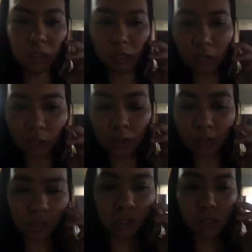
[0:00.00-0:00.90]
Hello?
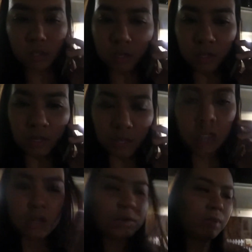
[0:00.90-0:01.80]

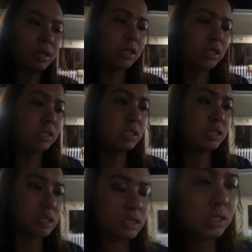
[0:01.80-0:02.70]
Oh my gosh.